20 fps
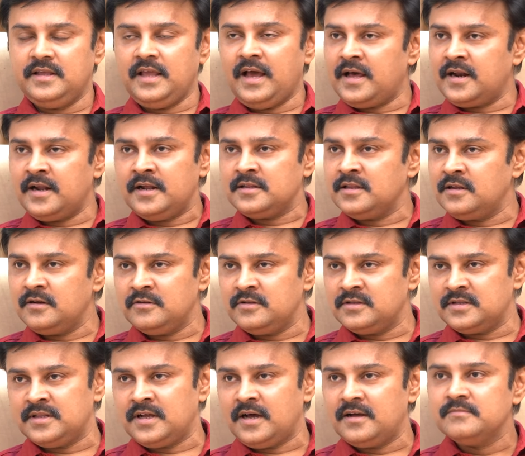யாரா இருந்தாலும்
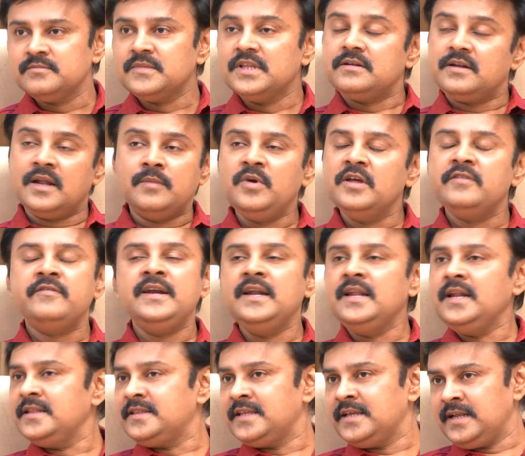இதுதான் நம்மளுக்கு
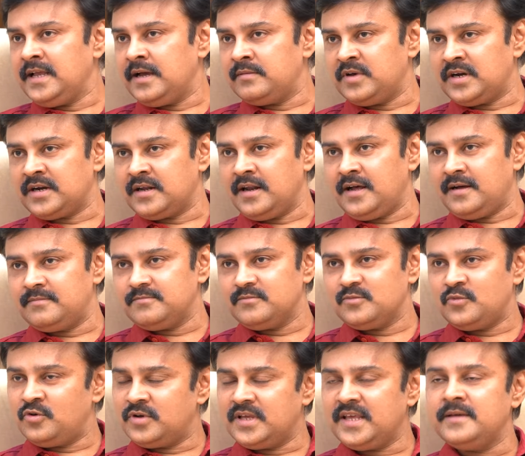வெளியில தெரியாம இருக்கலாம்
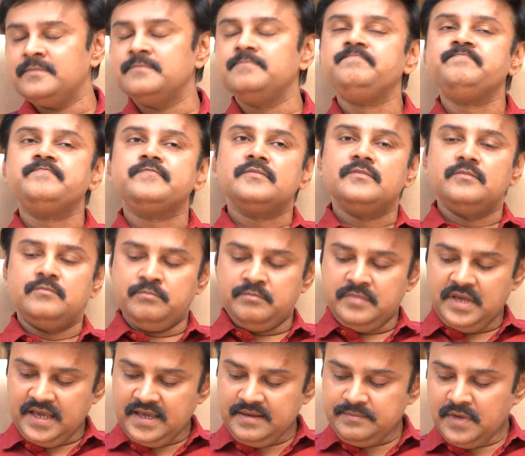ஓகே
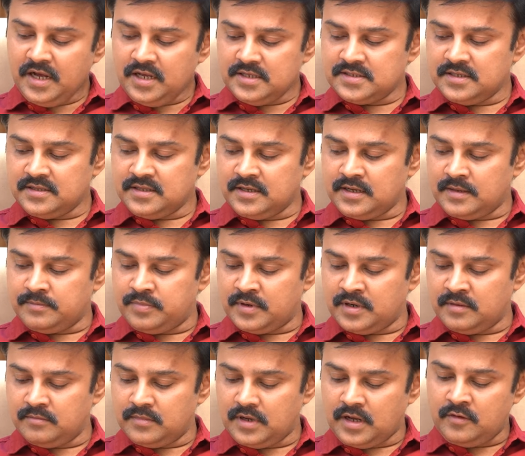மே மாசத்துக்கு
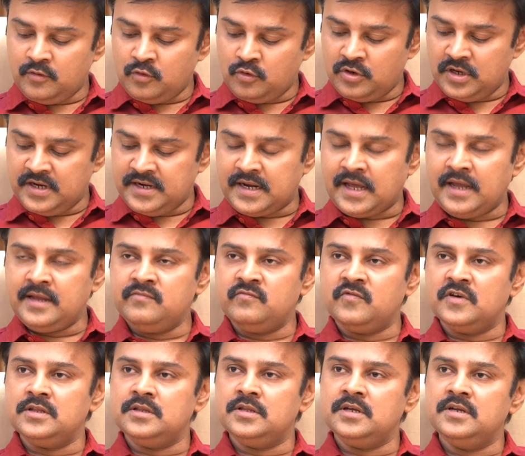அப்புறம் அவருடைய டைம்
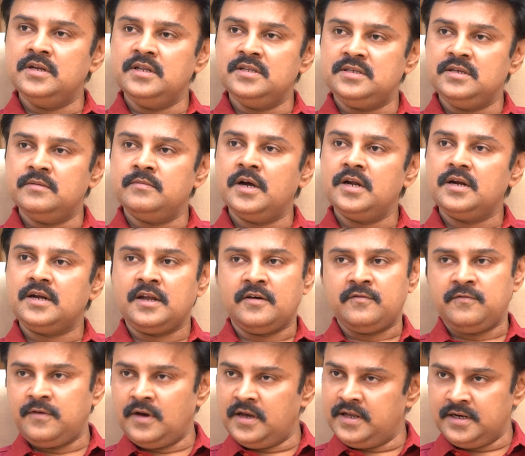வந்து நிச்சயமா
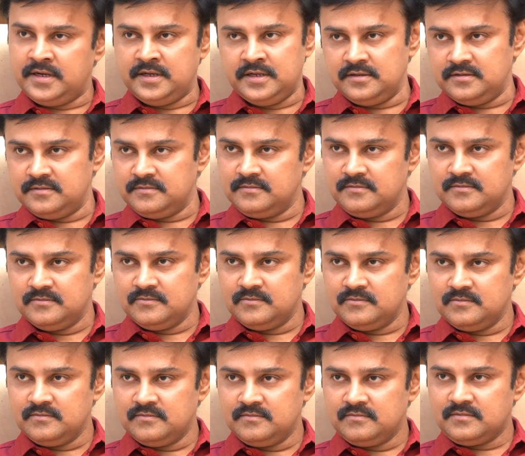டஃப்பா இருக்கு
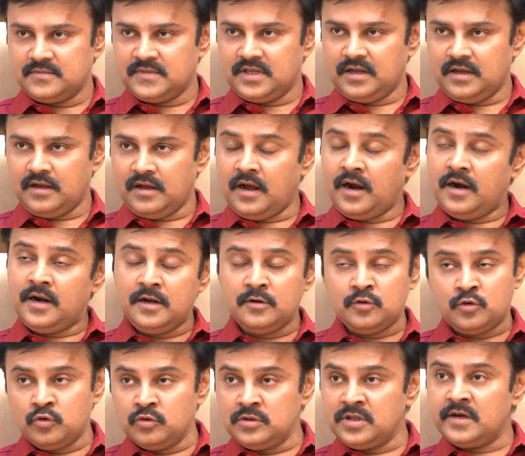ஆனால்
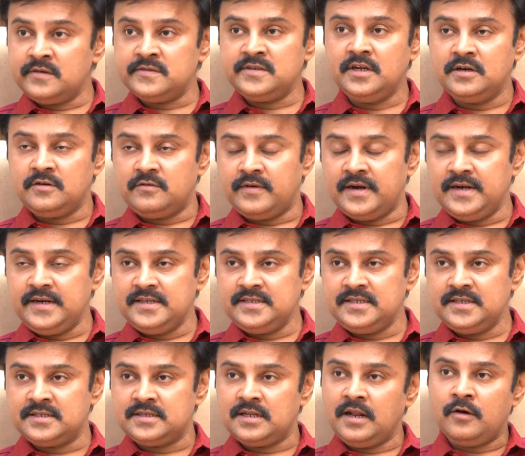டூ தௌசண்ட் அண்ட் டுவெண்ட்டி
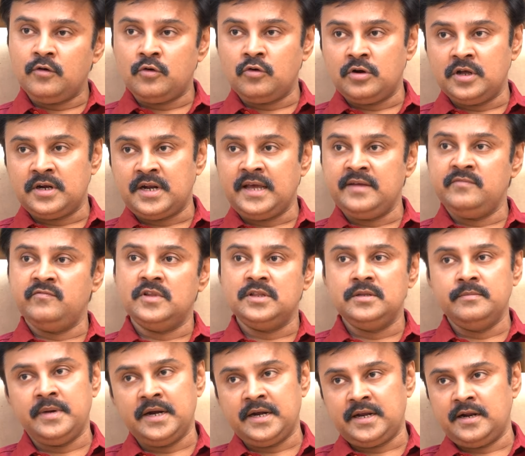சிக்ஸ்ல அவரோட டைம்
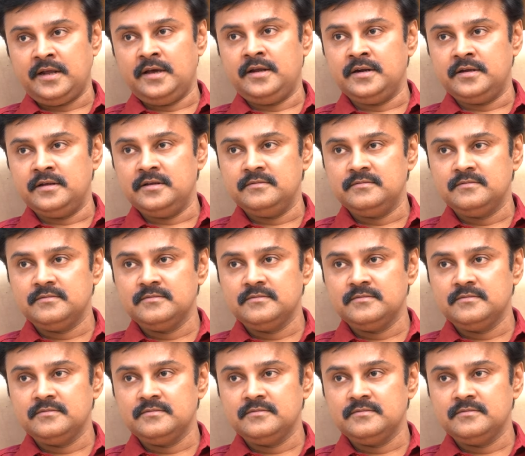வந்து பெட்டரா இருக்கு